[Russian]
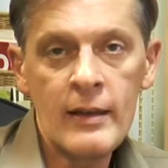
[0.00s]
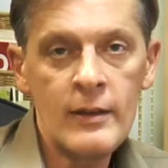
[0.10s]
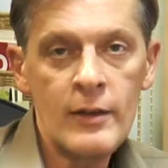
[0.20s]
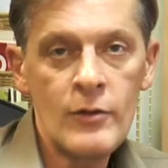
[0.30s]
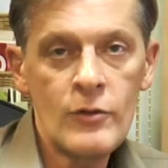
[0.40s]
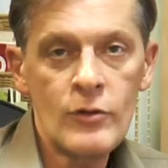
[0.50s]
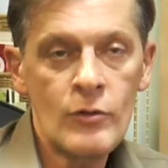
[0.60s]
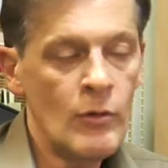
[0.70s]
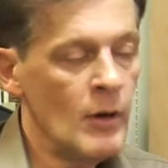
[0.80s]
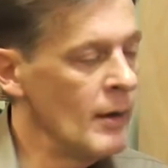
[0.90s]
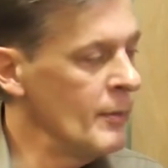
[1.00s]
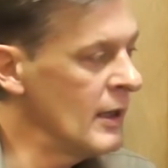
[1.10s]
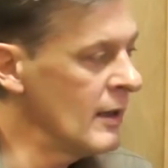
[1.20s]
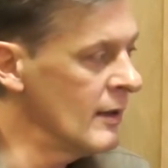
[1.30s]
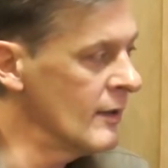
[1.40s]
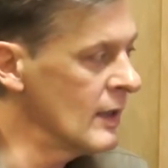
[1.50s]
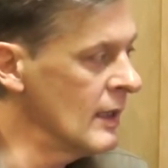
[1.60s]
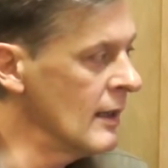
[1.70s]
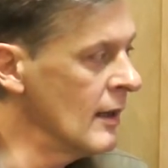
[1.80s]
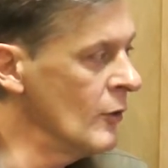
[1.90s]
надеюсь, что
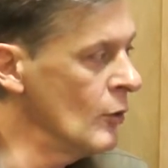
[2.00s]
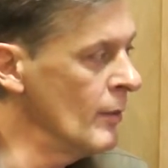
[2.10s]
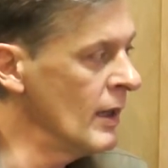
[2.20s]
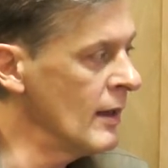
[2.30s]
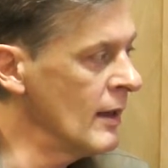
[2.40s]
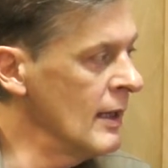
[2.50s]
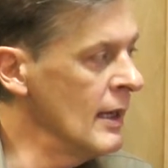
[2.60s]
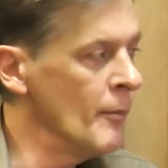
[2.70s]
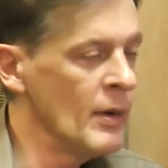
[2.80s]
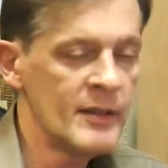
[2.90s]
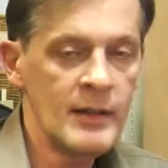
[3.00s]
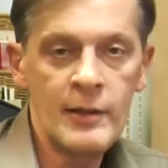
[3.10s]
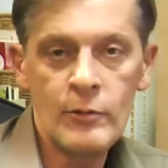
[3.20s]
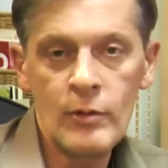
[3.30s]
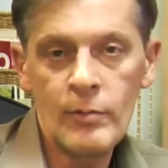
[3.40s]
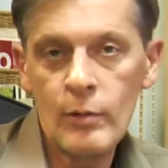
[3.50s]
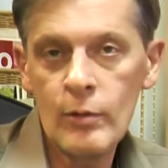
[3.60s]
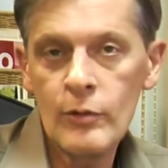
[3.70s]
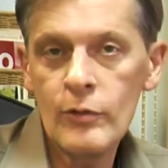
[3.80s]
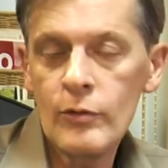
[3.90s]
американская экономика не последует
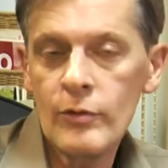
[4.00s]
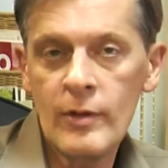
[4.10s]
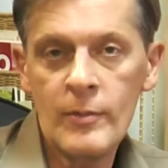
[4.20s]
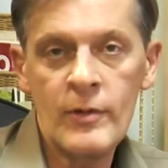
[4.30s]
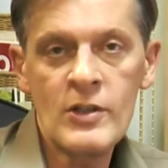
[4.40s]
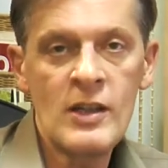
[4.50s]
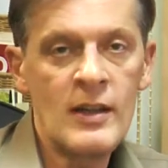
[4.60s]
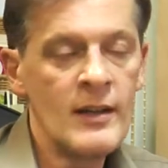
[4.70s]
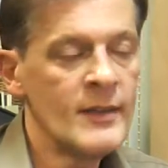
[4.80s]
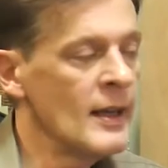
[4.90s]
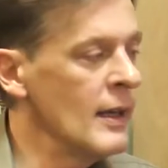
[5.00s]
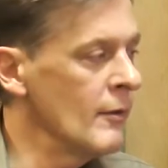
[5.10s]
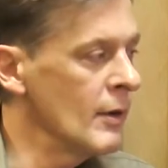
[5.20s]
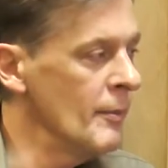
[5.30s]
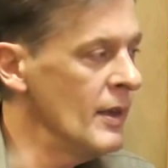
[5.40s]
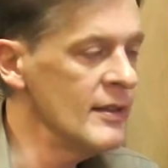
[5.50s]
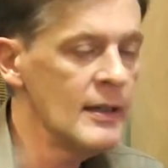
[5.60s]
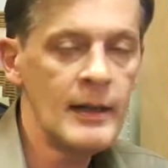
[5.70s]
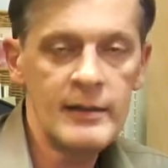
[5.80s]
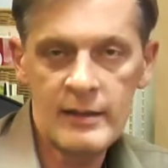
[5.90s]
полностью в своем движении за
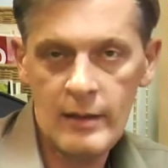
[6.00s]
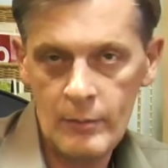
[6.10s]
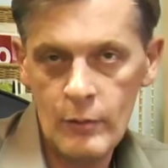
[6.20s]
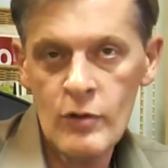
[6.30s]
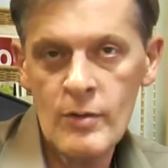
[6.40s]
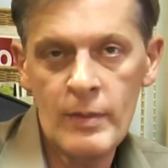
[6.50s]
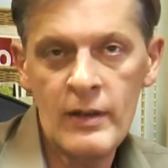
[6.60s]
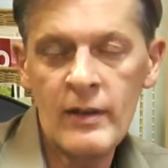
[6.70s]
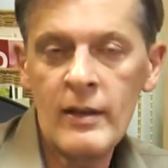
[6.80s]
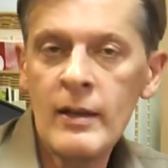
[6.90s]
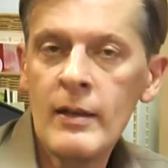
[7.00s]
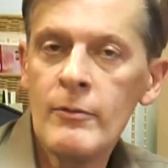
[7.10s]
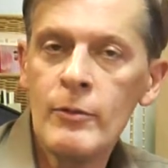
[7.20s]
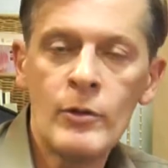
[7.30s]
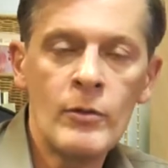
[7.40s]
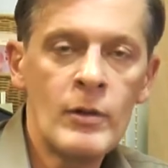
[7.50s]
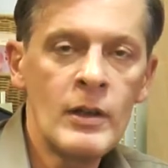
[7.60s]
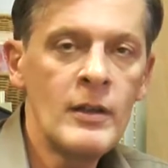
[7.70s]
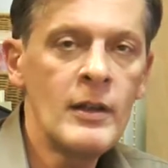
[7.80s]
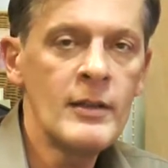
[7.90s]
европейской, хотя там тоже падение фондового
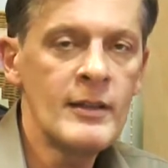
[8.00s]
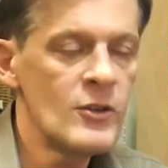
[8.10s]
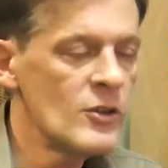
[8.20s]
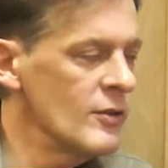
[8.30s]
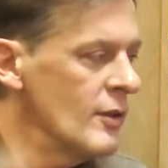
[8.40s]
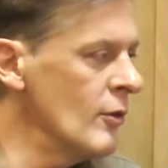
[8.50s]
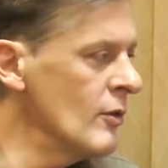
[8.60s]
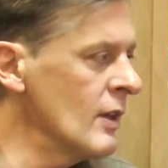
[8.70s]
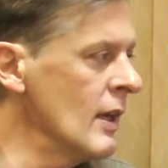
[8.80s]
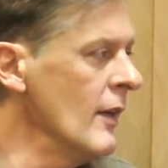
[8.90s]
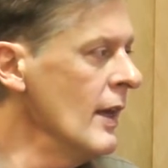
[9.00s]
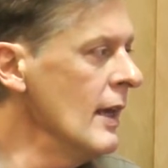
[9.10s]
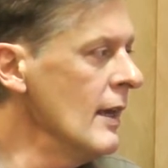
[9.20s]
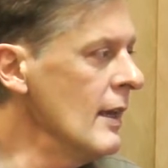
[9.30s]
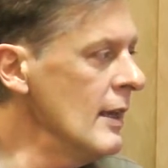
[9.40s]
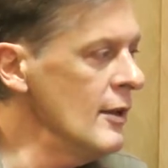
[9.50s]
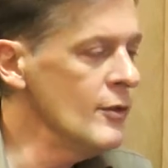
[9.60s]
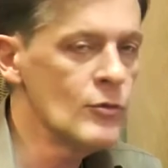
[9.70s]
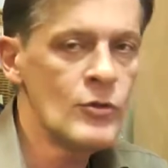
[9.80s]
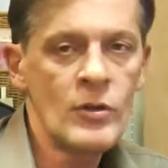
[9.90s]
рынка достаточно серьезное. И
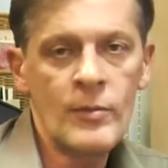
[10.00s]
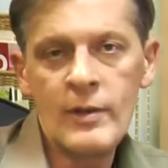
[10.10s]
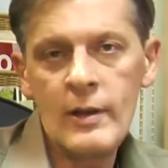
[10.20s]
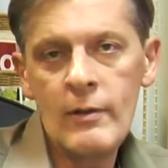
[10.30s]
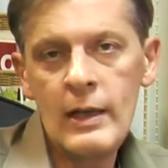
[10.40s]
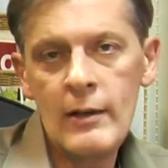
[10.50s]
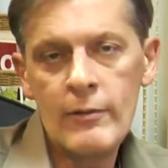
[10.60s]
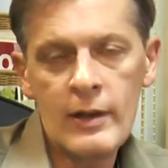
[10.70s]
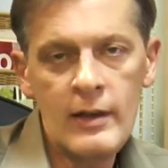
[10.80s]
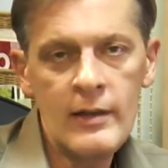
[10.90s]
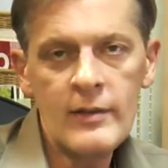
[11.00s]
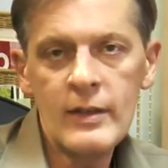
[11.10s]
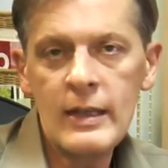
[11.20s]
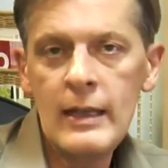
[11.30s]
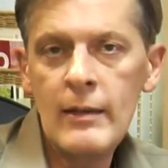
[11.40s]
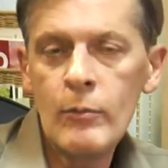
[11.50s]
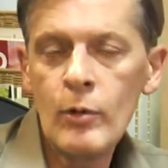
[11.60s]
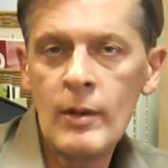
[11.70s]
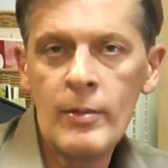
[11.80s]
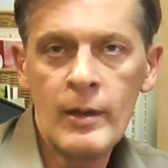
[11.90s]
с учетом заявлений ФРС и
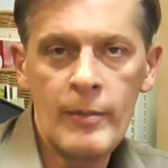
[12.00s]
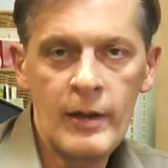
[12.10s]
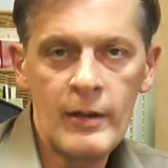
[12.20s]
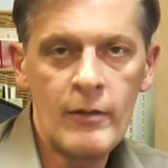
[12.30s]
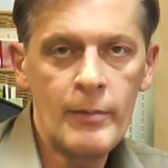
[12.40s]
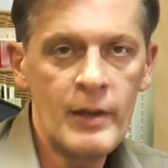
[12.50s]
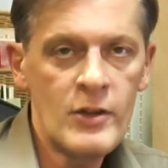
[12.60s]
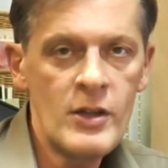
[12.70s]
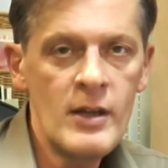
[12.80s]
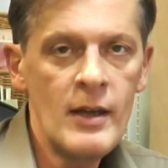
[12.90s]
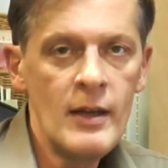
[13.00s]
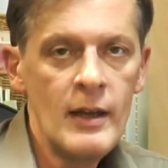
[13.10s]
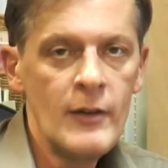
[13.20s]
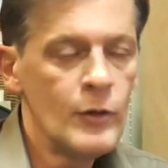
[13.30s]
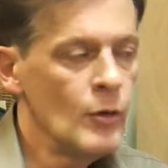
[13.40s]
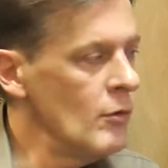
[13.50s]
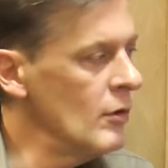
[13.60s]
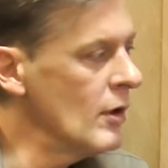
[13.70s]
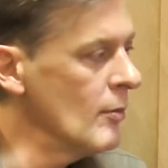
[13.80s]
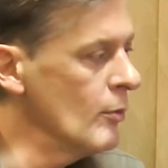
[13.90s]
более благоприятного положения,
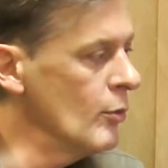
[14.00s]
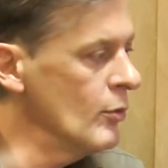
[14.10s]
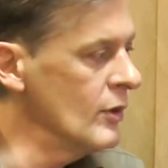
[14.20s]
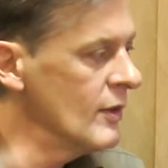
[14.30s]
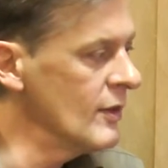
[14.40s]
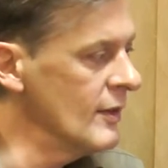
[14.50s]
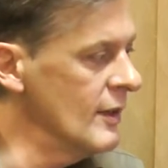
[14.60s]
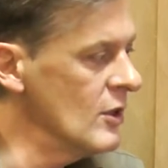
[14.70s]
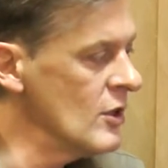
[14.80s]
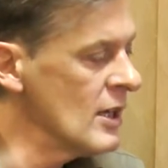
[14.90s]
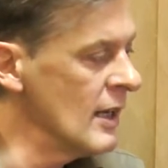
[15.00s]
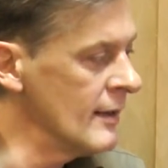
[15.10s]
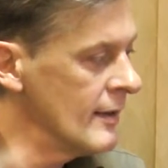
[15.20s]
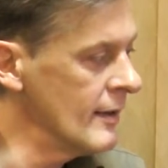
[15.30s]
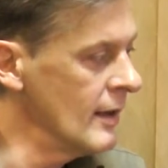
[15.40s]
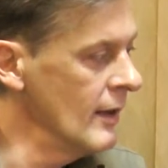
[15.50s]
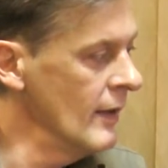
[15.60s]
доллар будет снижаться.